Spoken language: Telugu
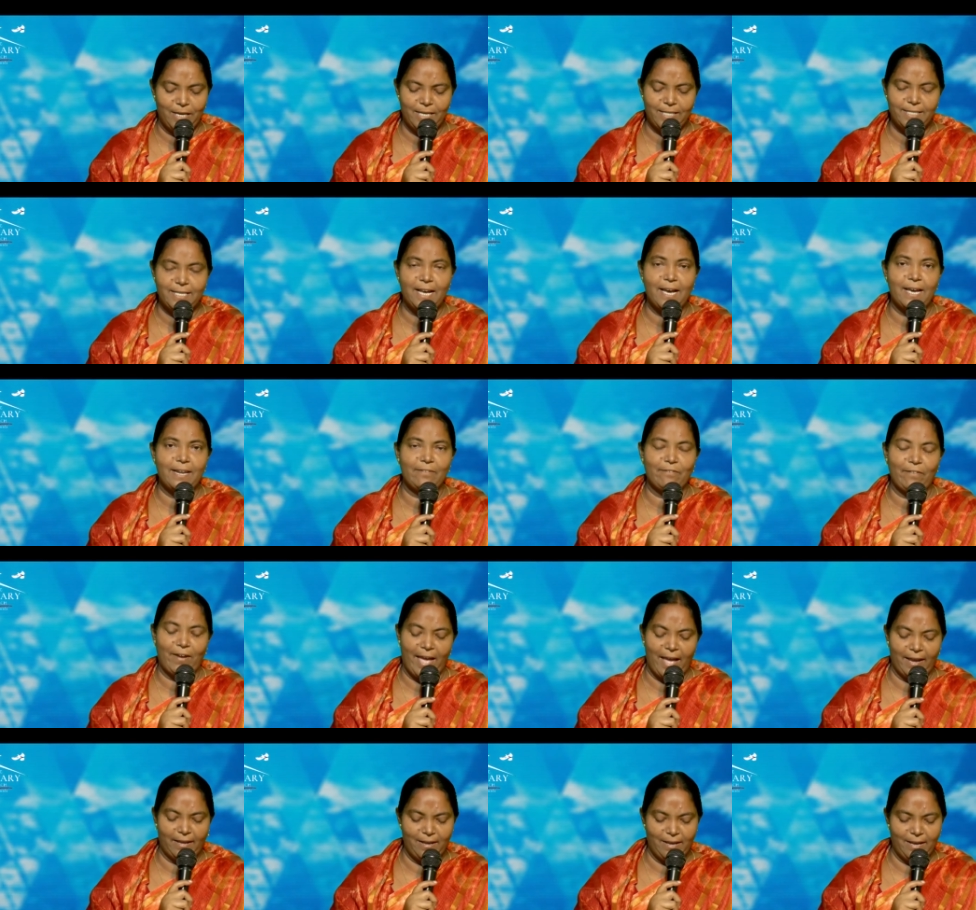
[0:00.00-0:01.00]
ఈసారి
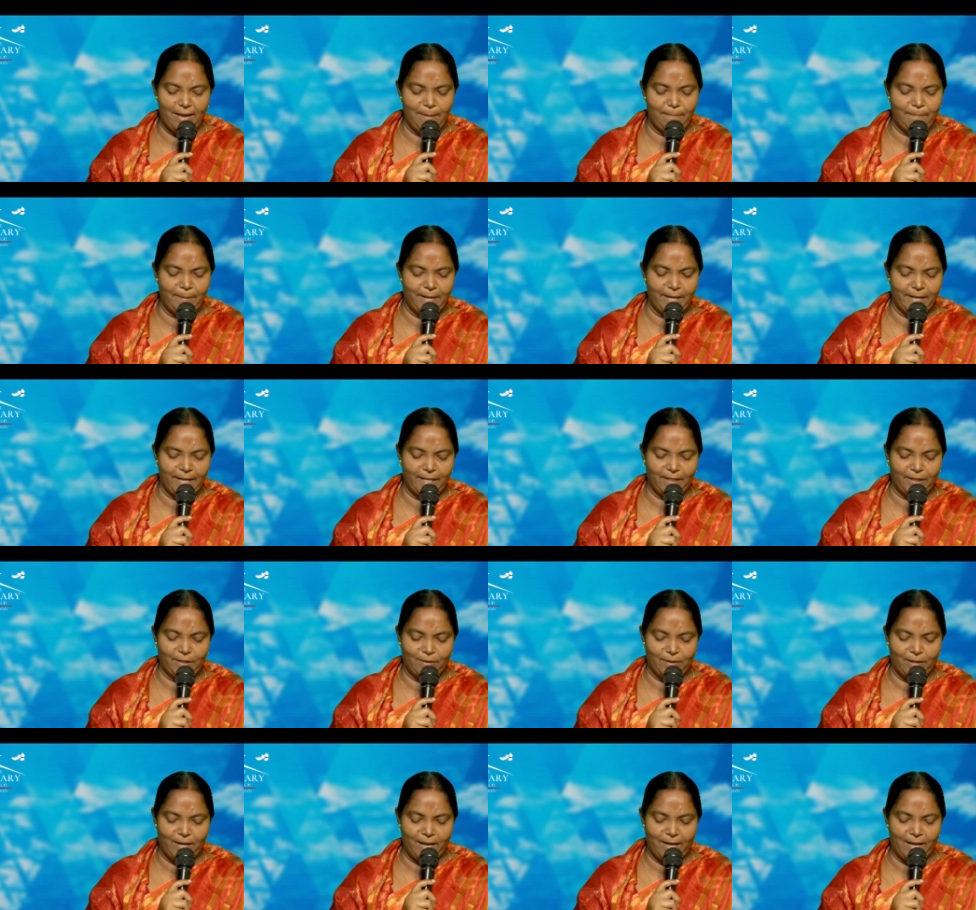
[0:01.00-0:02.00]
వేగంగా
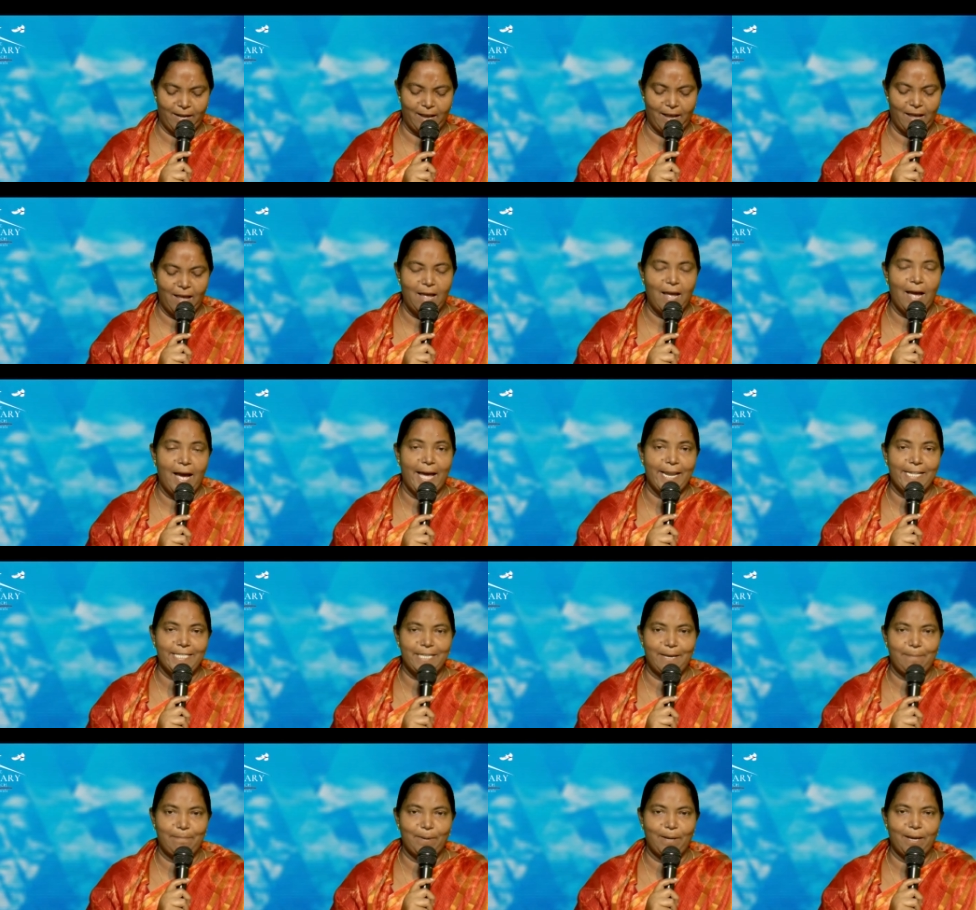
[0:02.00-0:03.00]
పరిగెత్తుకురారా అని
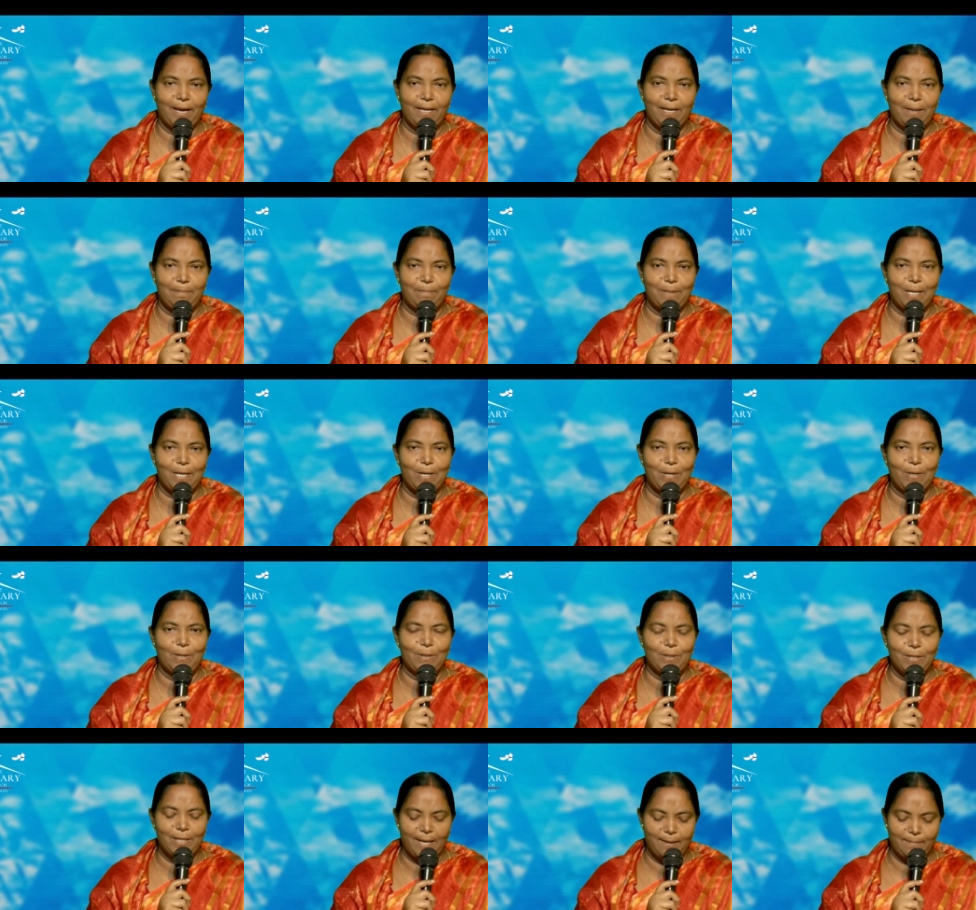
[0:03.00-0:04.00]
చెప్పగానే
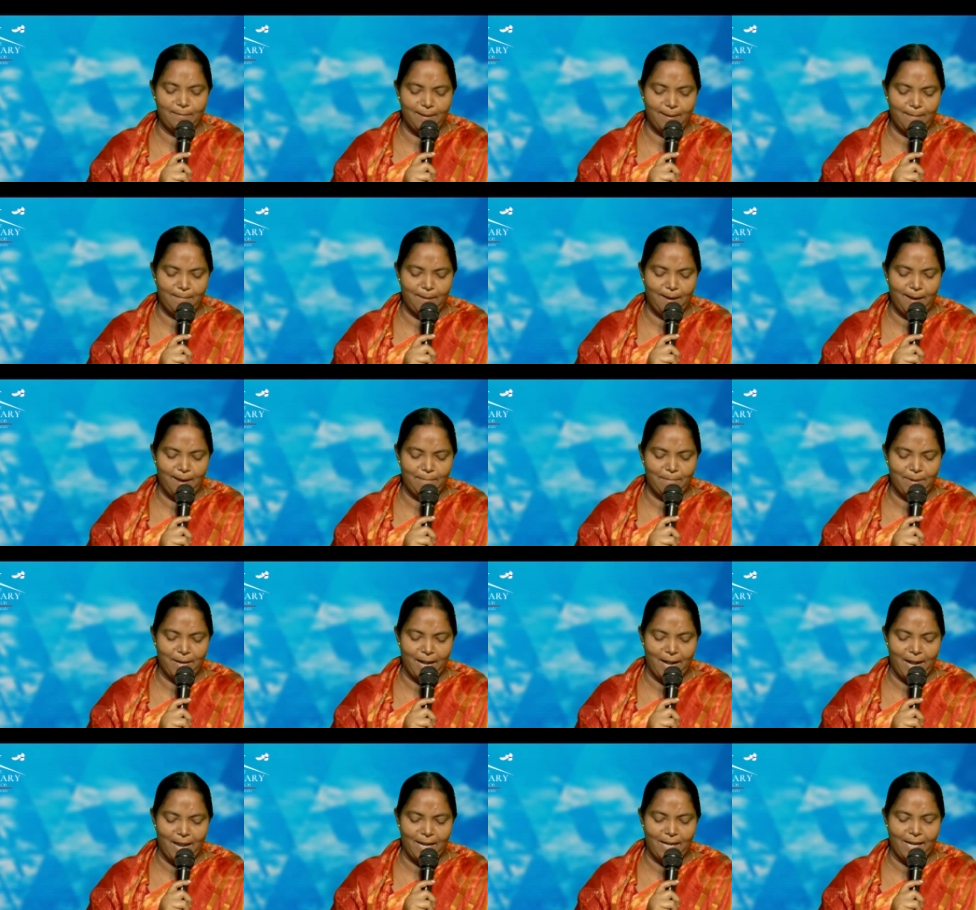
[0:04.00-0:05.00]
పిల్లోడు గబగబా
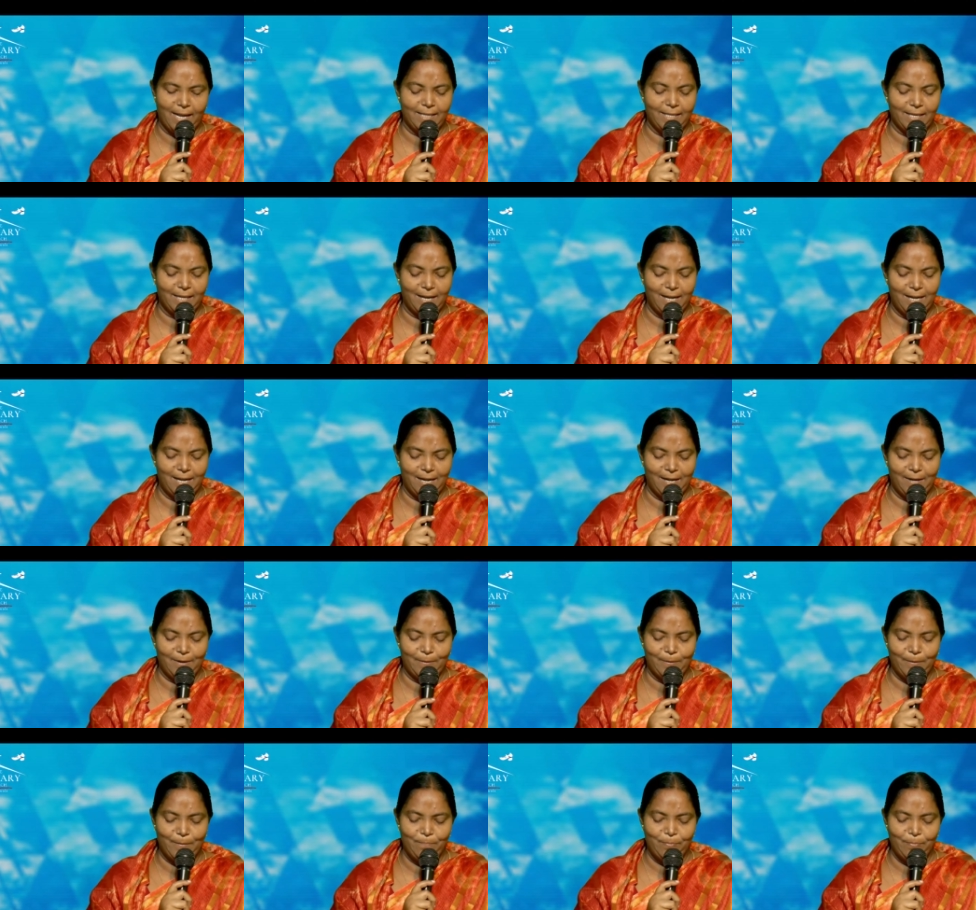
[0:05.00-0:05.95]
మరలా నదికెళ్ళాడు